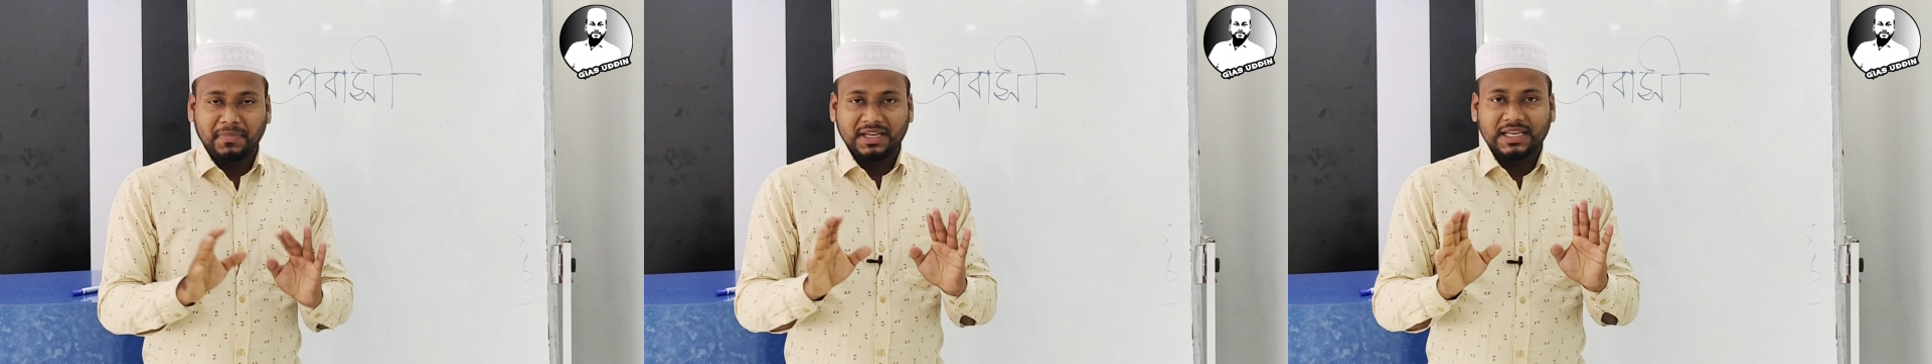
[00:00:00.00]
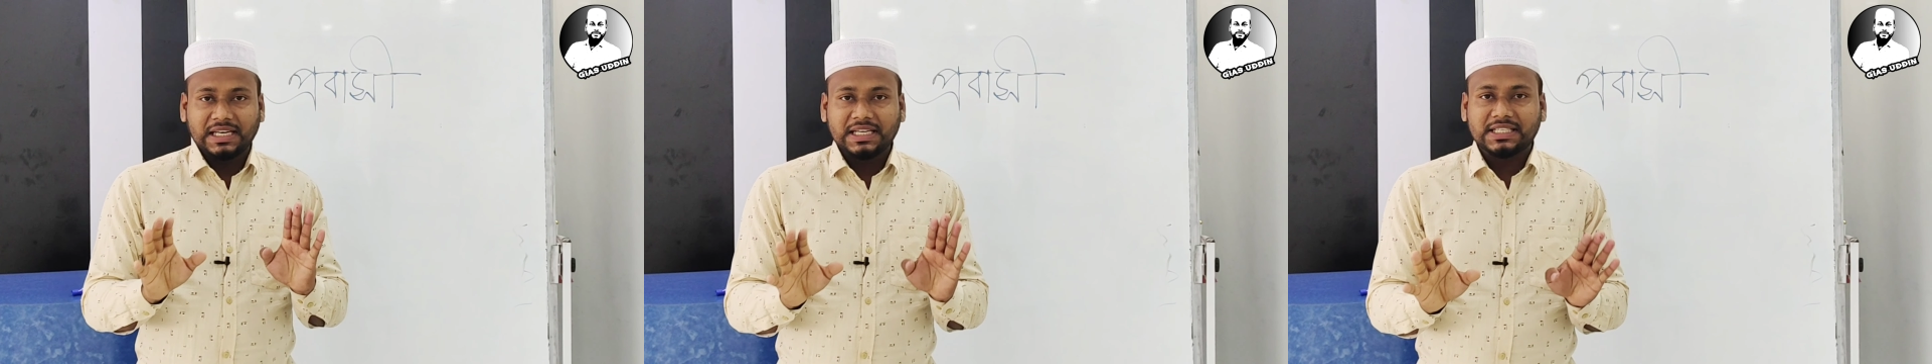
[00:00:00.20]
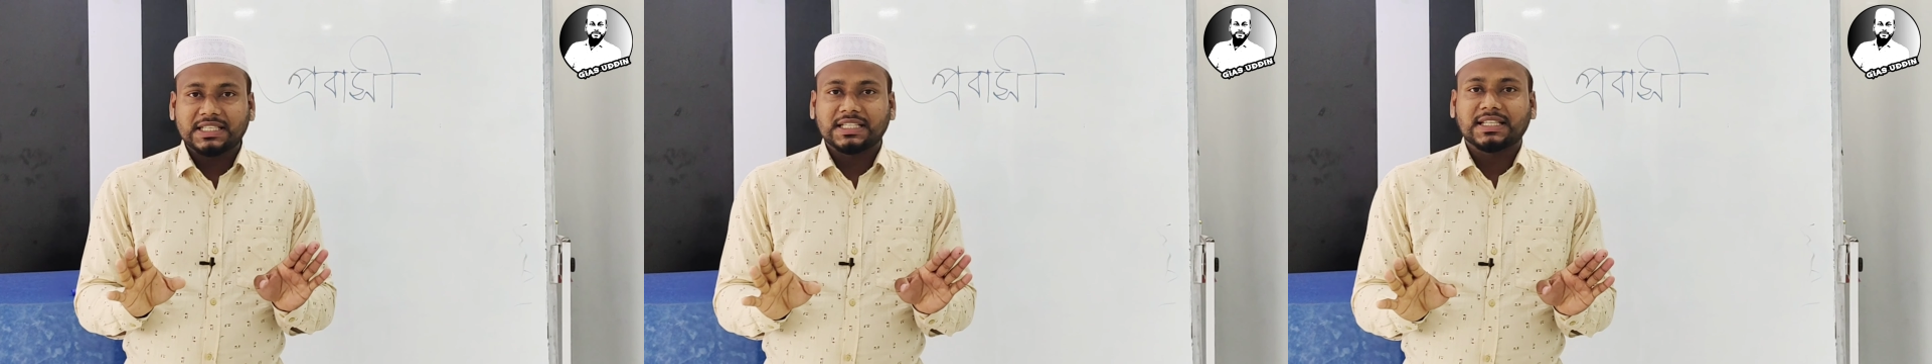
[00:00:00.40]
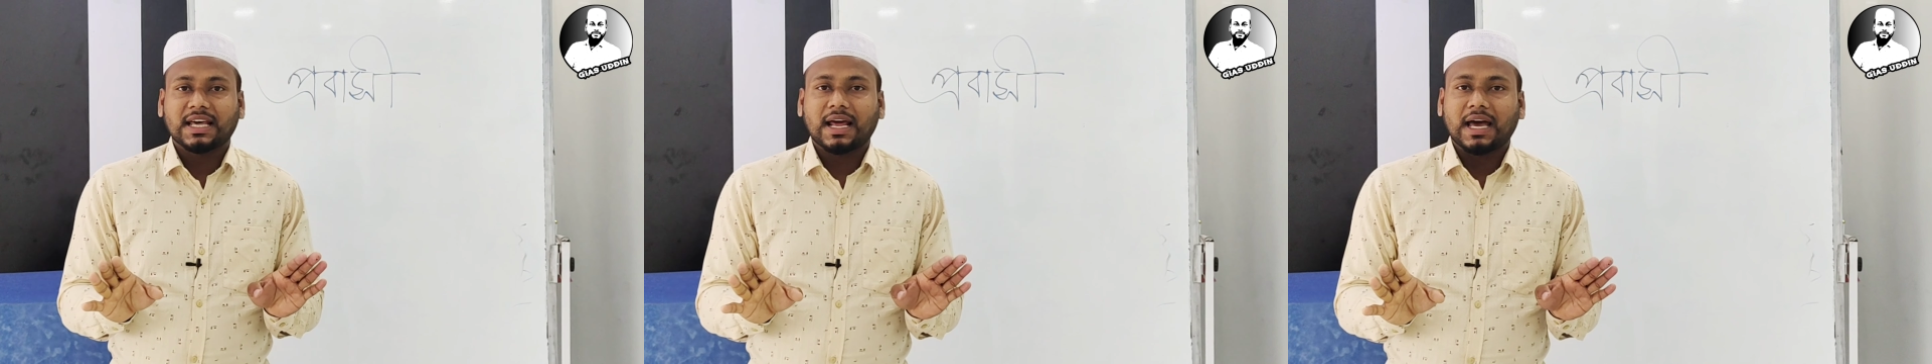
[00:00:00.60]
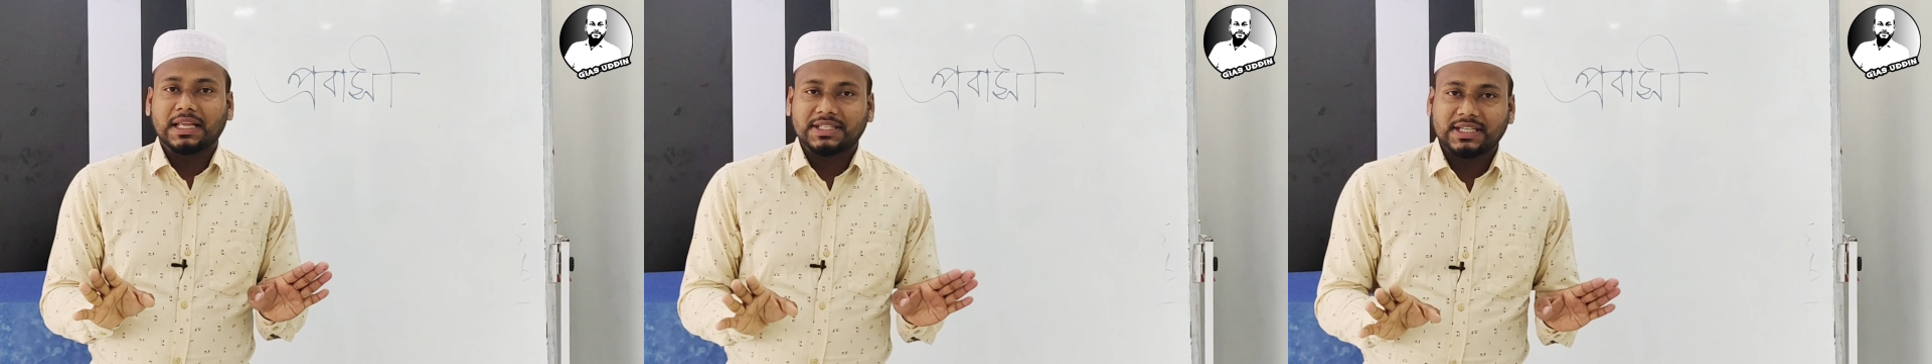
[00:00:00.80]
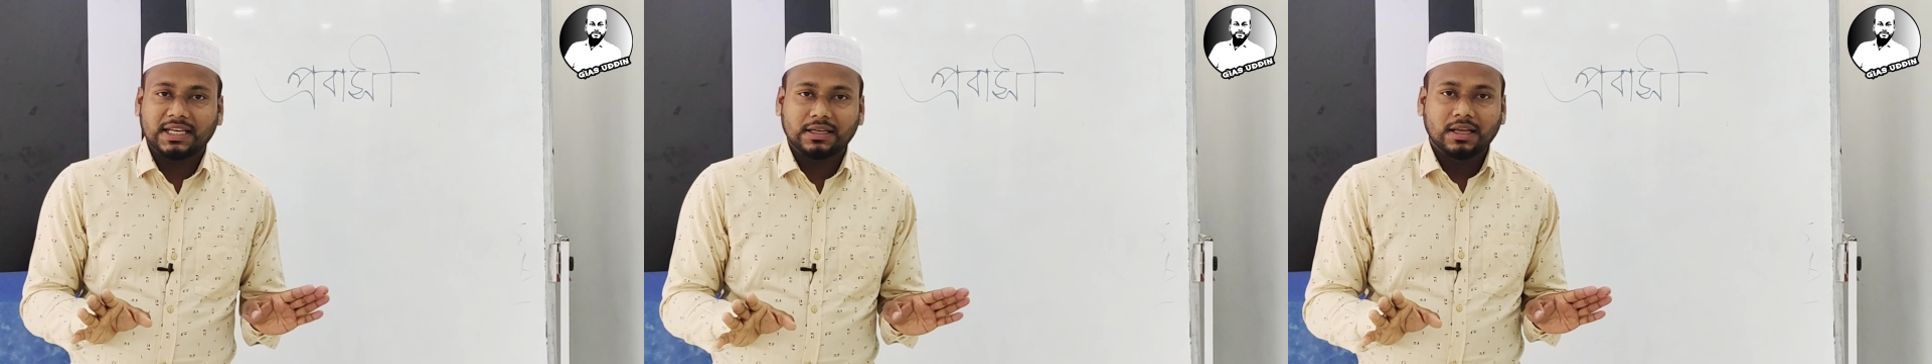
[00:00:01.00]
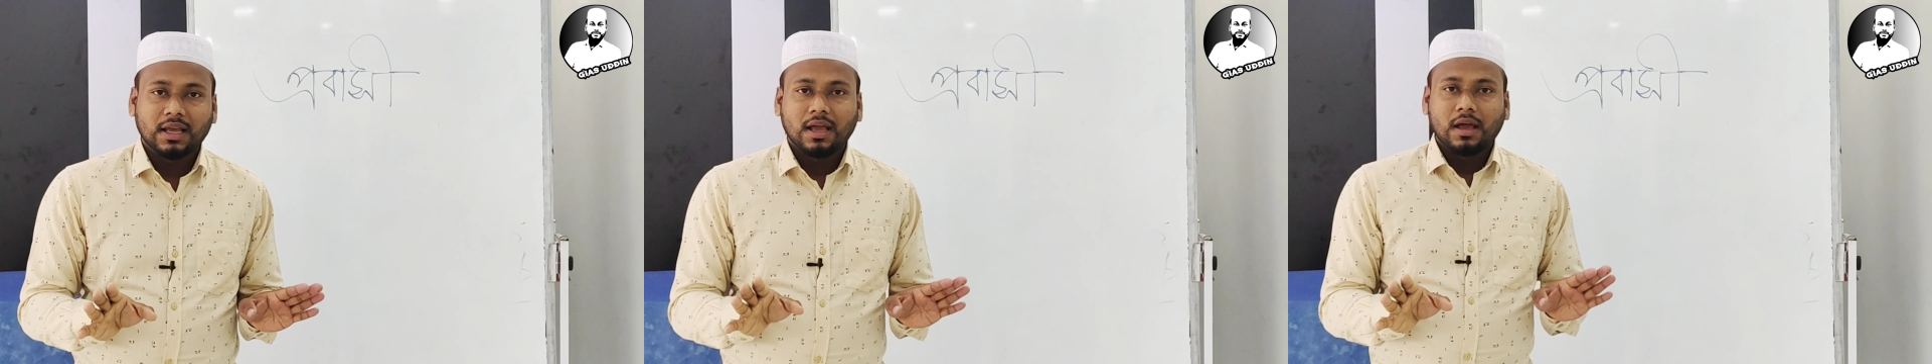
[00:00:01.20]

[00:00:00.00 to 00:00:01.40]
মিডিল ইস্টে যারা আছেন